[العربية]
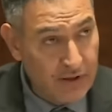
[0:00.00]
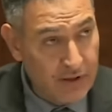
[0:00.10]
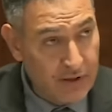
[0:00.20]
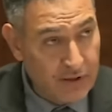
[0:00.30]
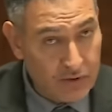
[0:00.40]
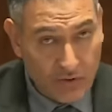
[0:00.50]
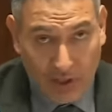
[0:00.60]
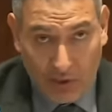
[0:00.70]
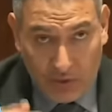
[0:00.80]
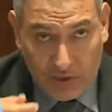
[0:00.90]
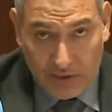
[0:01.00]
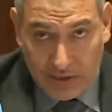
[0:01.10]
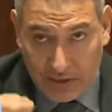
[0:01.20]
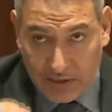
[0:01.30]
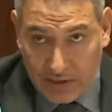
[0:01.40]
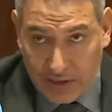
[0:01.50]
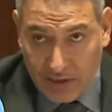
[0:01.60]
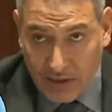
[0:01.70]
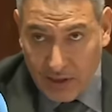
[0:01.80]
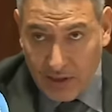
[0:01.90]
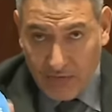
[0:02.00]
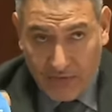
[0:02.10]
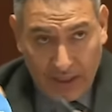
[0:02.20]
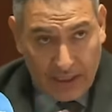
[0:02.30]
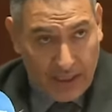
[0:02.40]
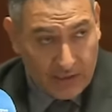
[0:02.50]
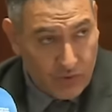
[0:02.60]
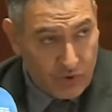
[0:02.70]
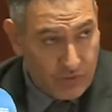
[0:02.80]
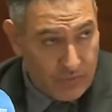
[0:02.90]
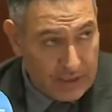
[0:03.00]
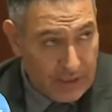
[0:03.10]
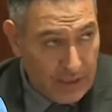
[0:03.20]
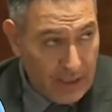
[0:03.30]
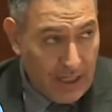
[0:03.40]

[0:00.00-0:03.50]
شكون اللي غيوصل السردين في اكياس مجمده